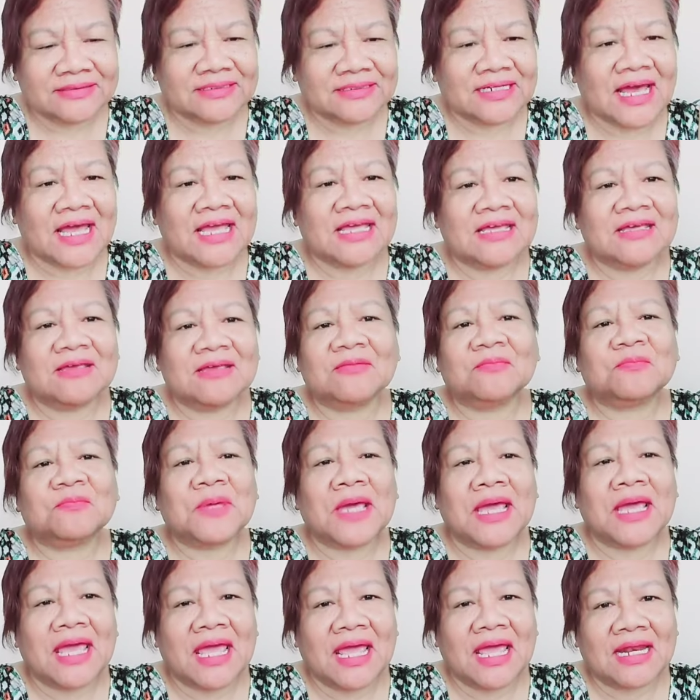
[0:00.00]
ในเพ
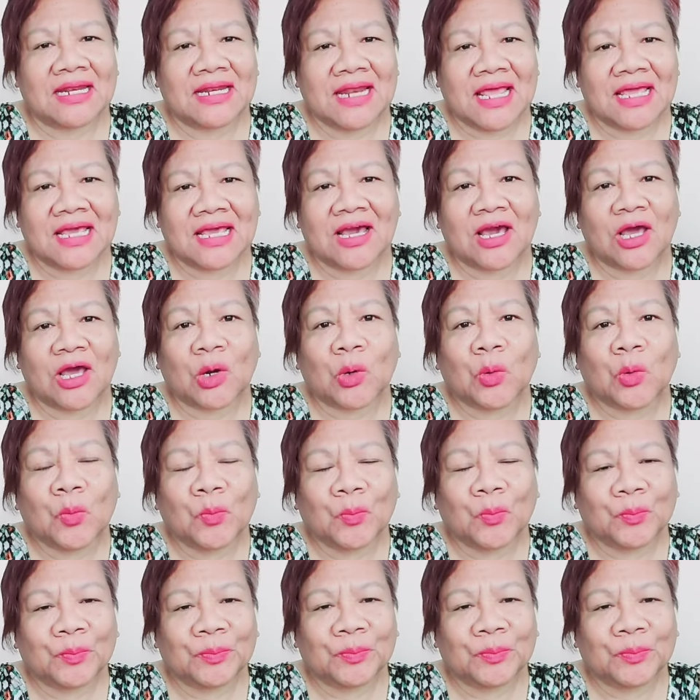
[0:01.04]
จในกลุ่ม